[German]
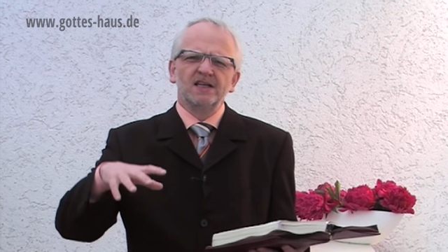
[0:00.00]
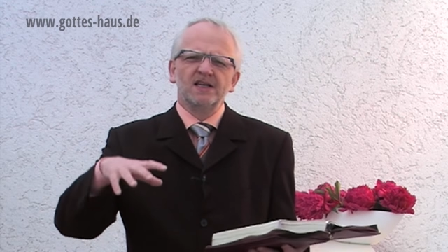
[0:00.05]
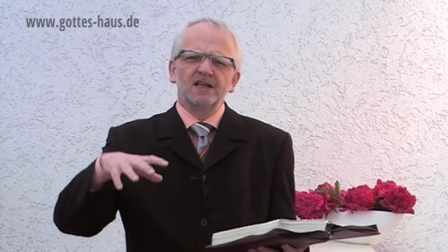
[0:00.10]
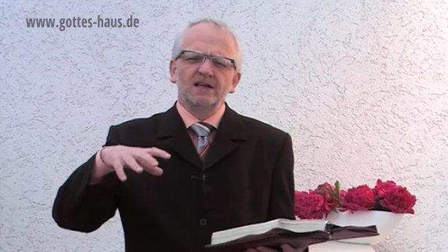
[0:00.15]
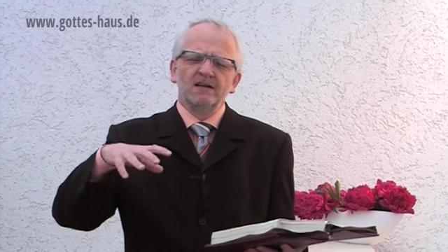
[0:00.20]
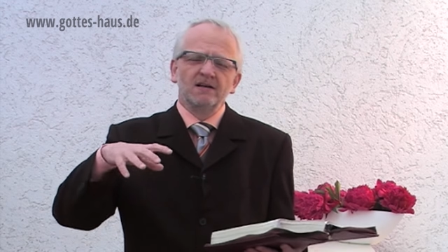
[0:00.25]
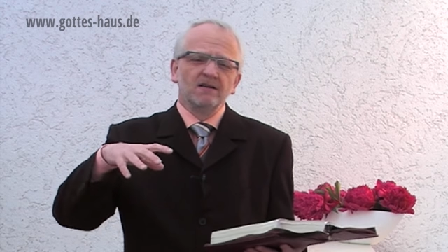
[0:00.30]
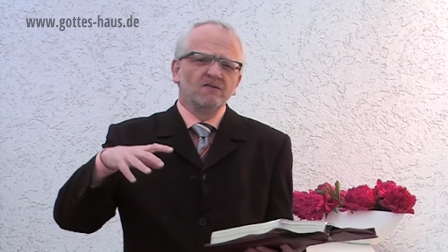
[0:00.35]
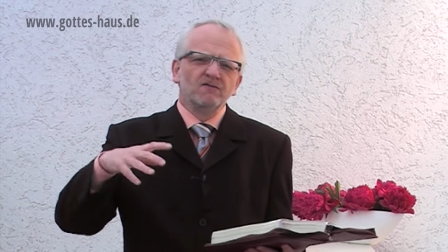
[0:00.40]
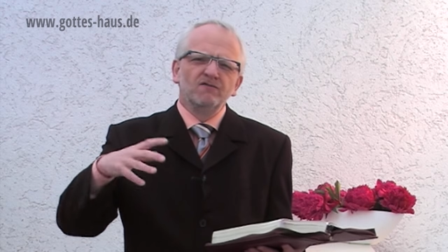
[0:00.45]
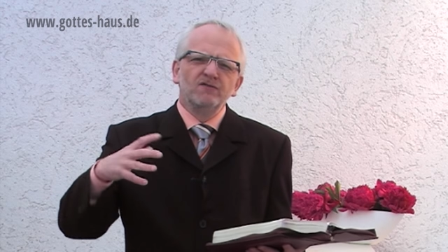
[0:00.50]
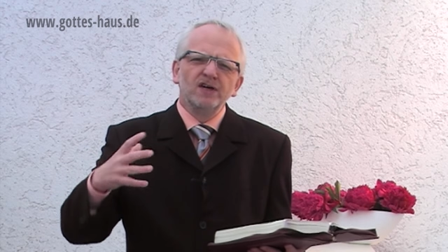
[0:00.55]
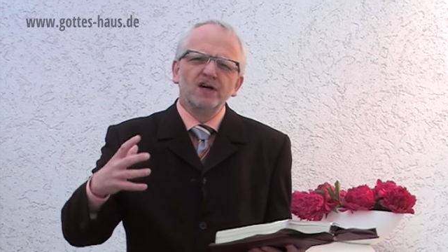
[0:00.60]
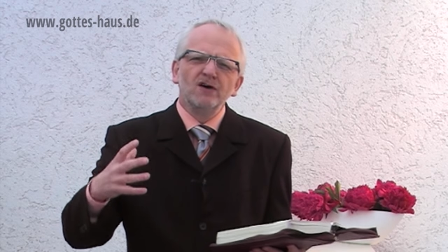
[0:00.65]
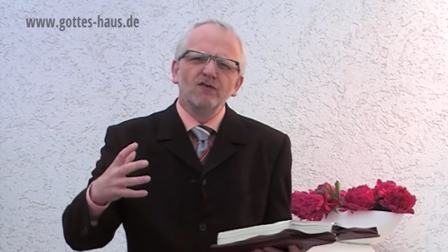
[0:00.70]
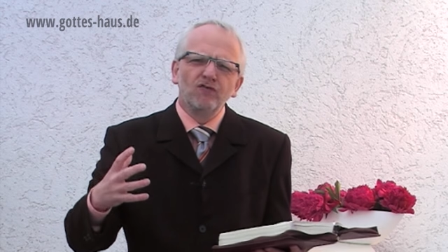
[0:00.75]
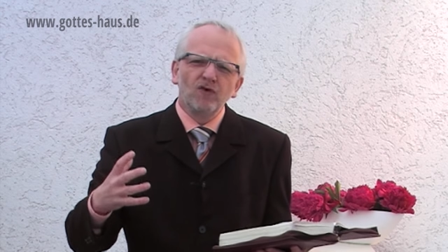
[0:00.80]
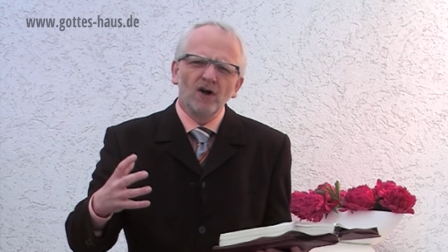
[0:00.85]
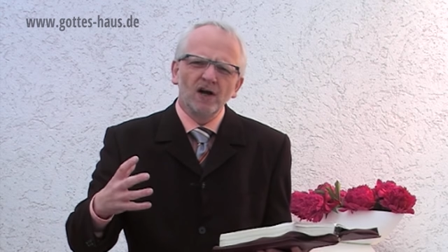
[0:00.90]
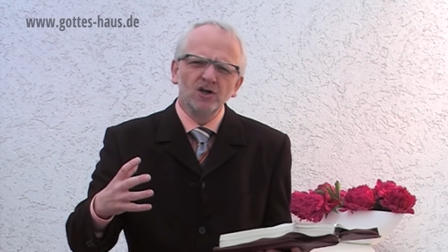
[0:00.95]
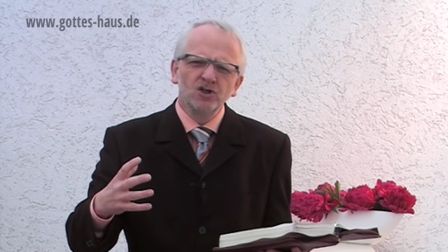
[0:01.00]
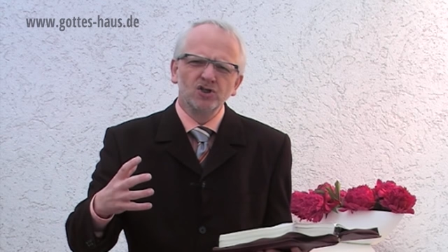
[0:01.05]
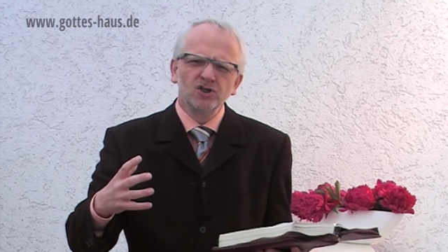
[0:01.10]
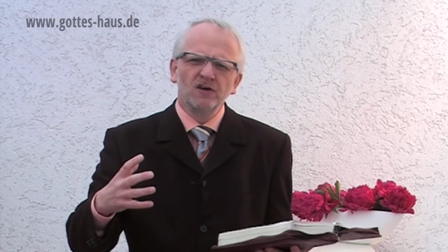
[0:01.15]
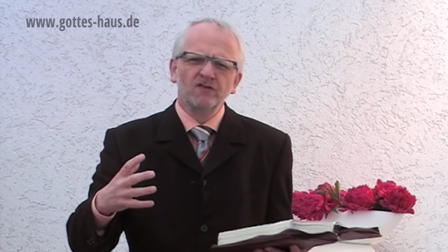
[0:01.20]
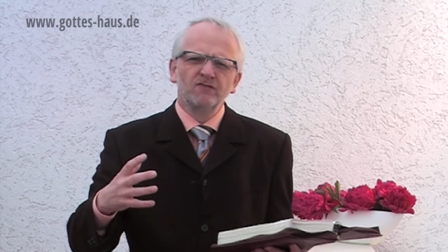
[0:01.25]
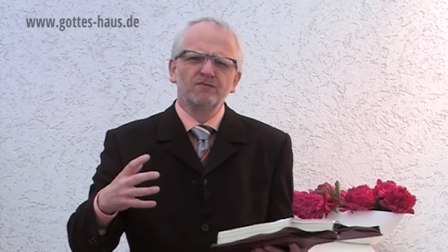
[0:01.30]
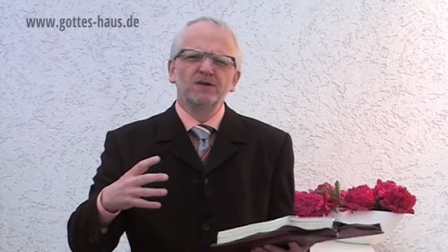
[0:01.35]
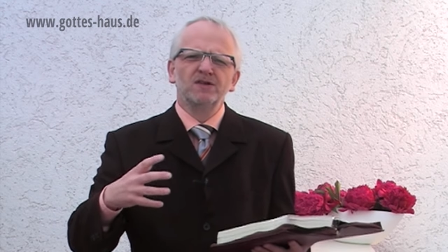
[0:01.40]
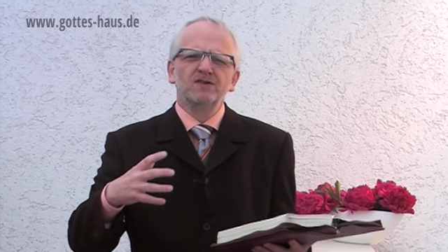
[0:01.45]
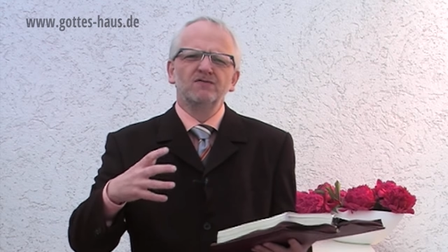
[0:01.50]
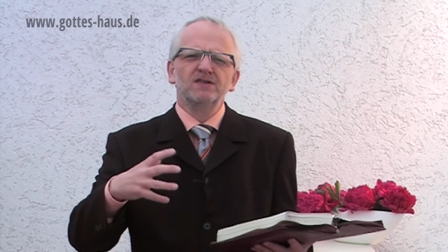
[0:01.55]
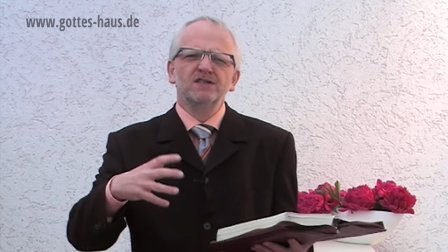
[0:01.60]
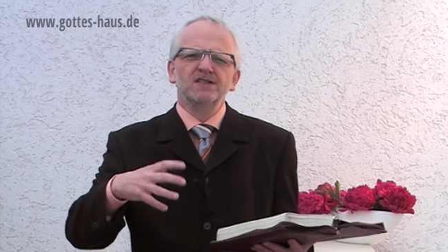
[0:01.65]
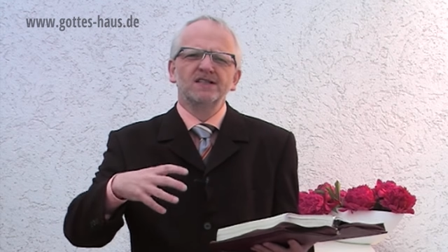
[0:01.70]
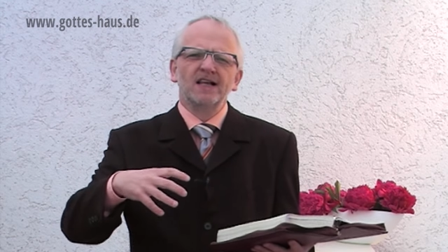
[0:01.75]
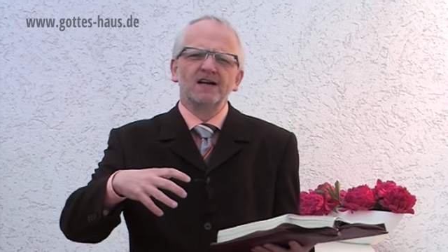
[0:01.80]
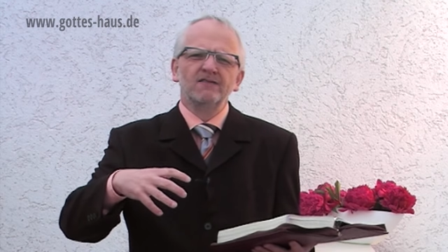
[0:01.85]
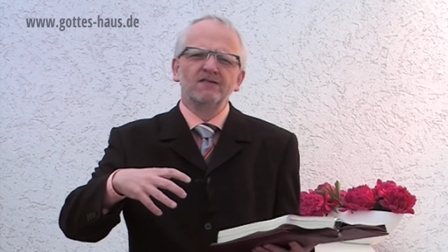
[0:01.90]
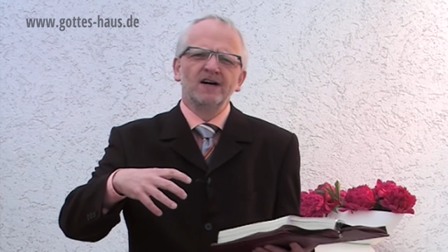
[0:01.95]
in wie Gefangenschaft bist,
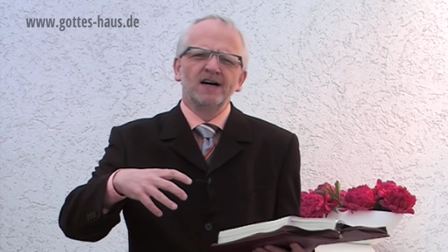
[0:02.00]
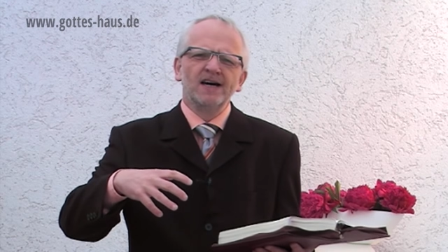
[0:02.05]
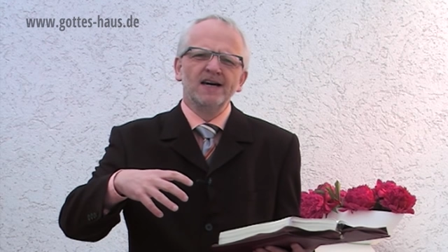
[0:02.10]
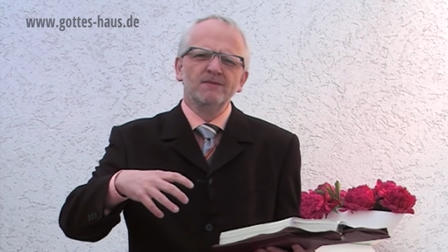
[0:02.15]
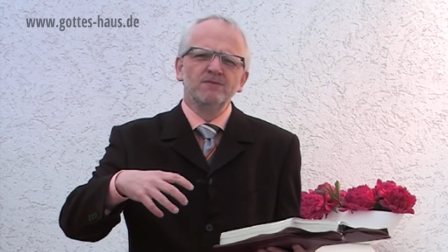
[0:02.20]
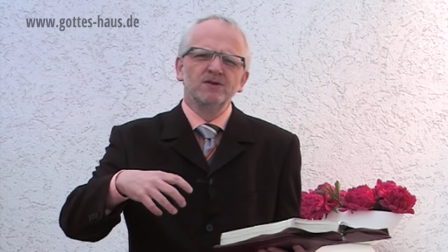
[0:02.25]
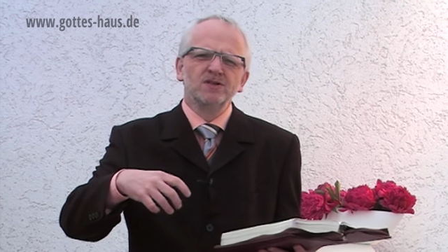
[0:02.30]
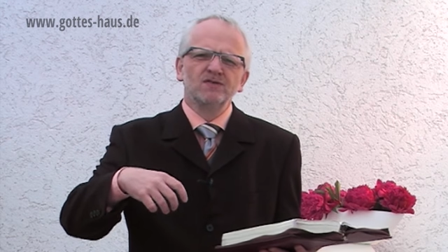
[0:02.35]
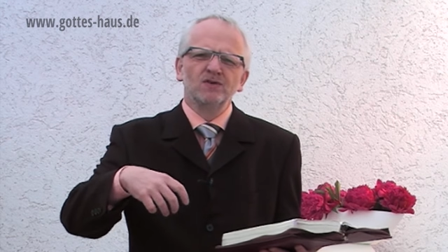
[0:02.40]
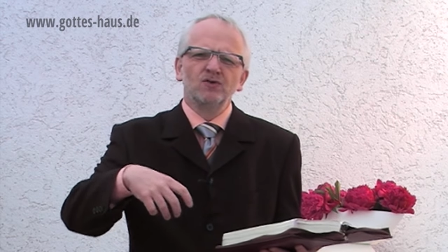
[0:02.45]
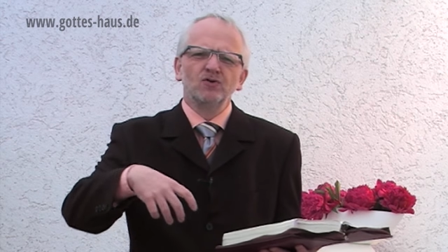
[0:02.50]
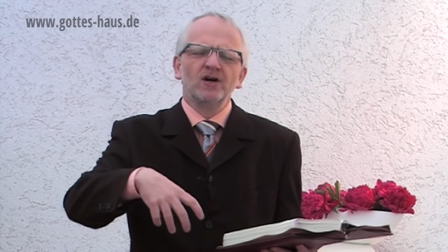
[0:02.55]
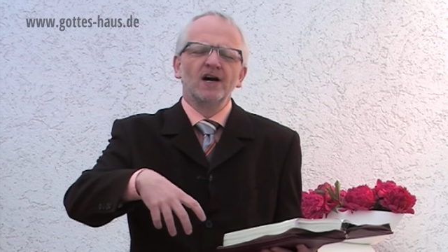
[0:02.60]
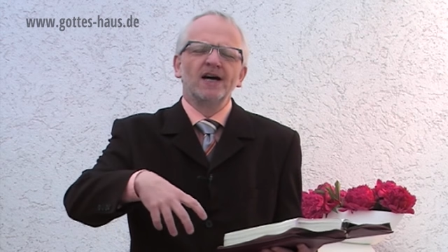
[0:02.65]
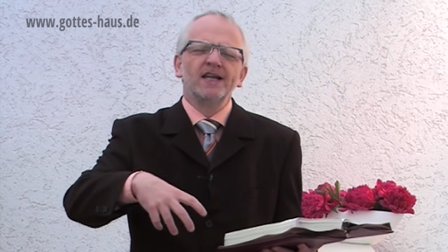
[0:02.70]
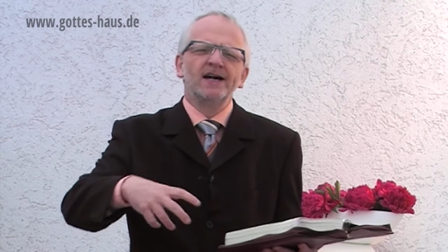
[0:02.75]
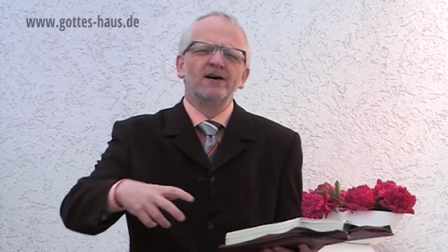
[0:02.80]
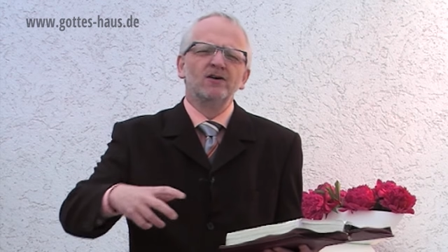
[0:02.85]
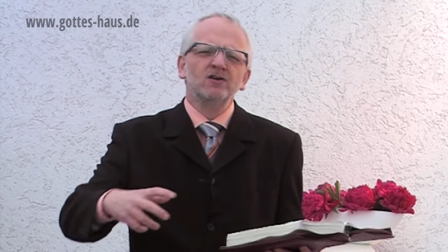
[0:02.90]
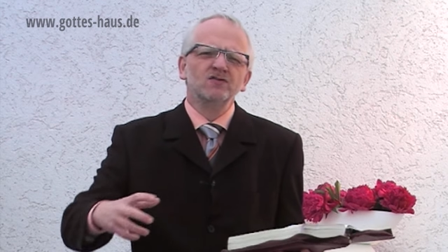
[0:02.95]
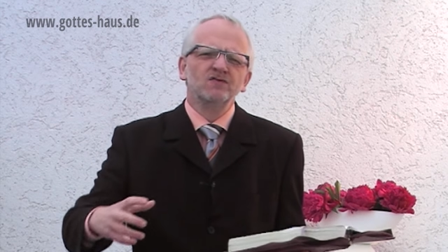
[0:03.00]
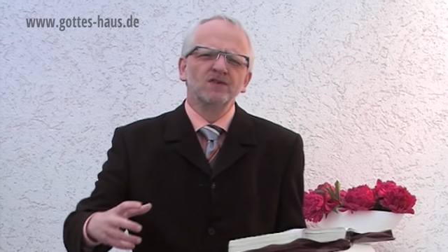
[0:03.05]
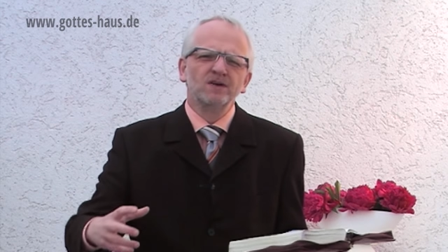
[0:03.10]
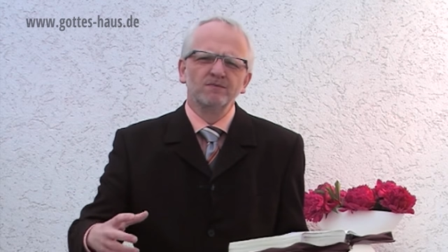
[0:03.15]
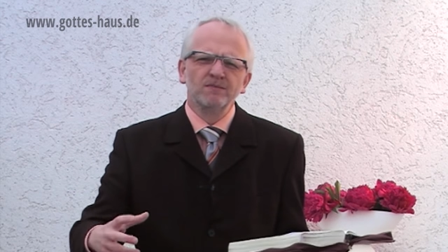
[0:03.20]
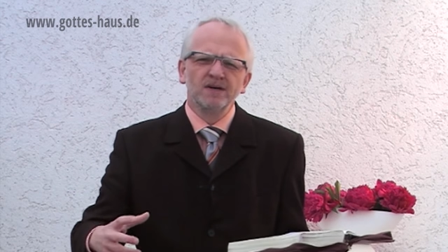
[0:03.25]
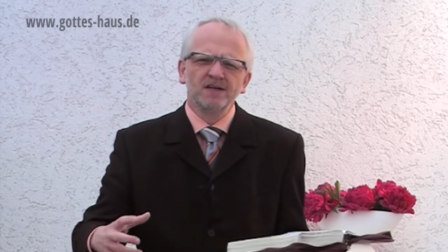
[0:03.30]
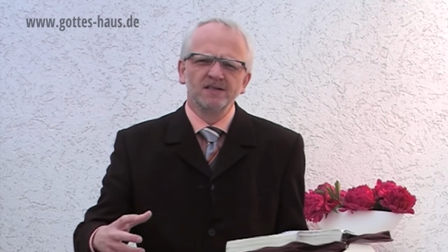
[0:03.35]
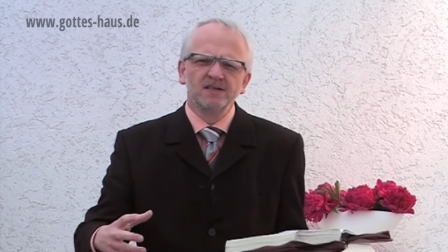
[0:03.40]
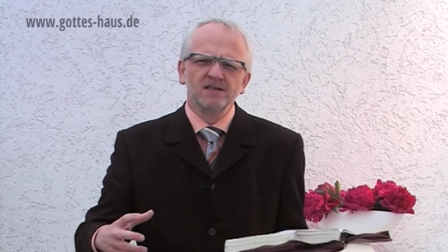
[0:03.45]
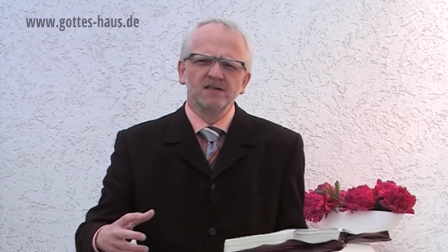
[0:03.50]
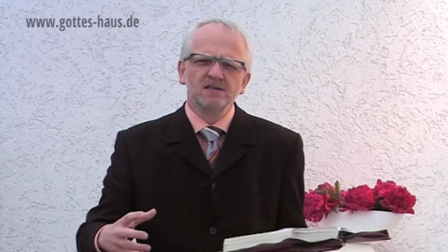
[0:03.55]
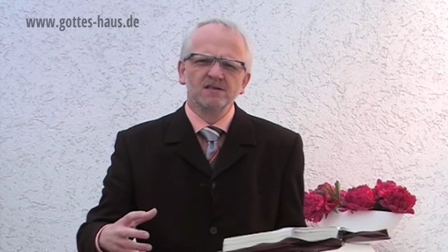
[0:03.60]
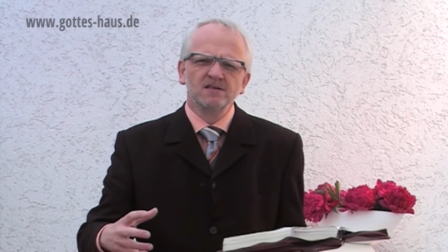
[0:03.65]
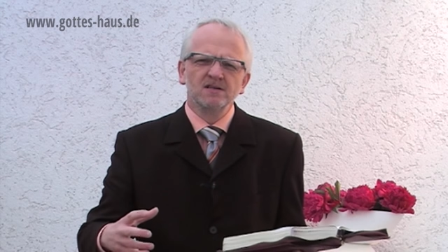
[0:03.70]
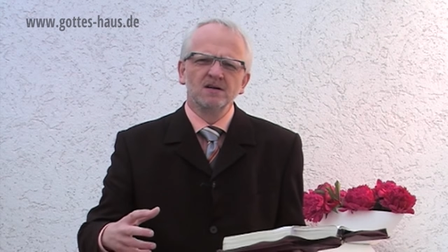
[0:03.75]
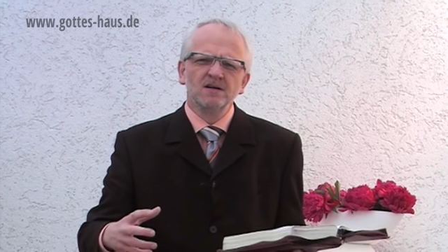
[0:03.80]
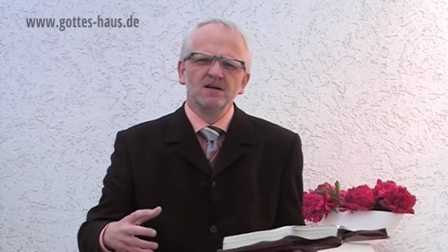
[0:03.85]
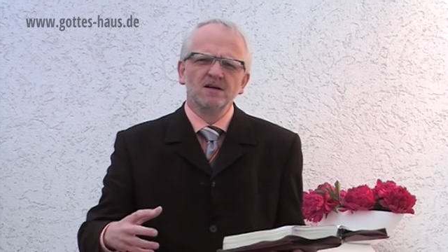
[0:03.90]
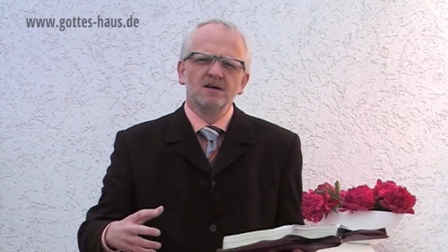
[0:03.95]
wie Sklaverei bist, wenn du keinen Ausweg mehr
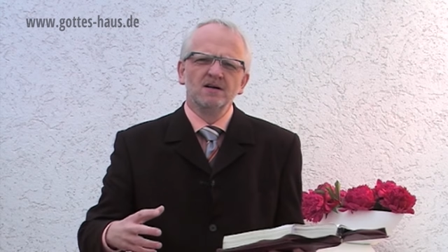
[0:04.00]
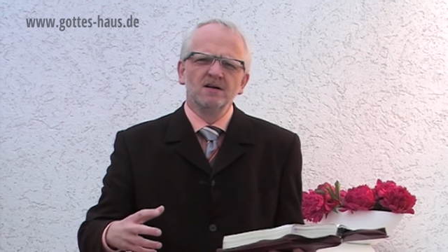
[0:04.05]
siehst,